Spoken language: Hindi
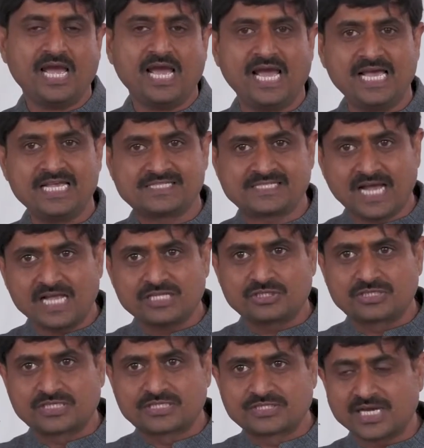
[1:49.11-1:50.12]
ऐसा
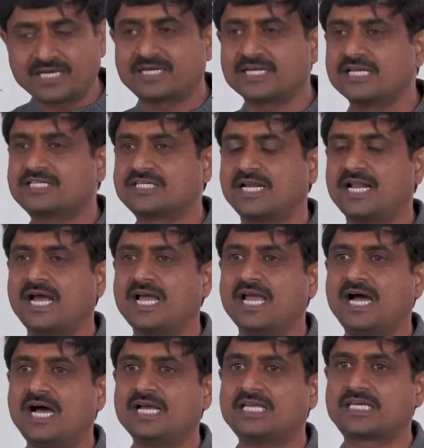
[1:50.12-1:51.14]
चक्र
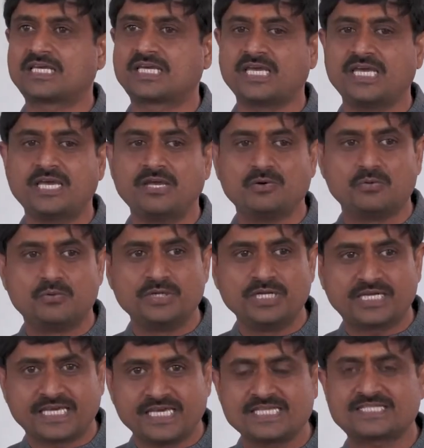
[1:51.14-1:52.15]
चलाया कि
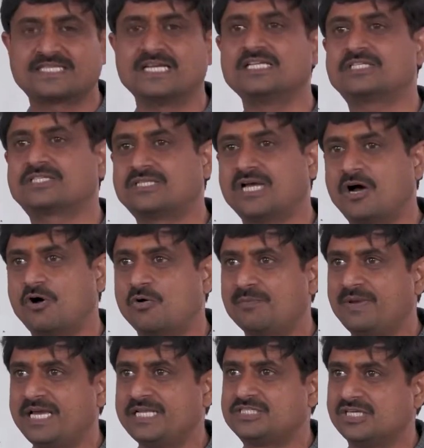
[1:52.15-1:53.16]
उनकी संस्थाओं
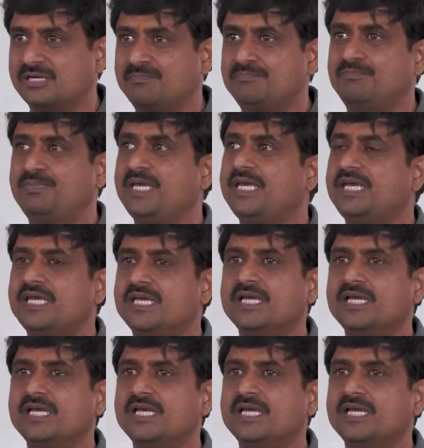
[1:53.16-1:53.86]
में जब भी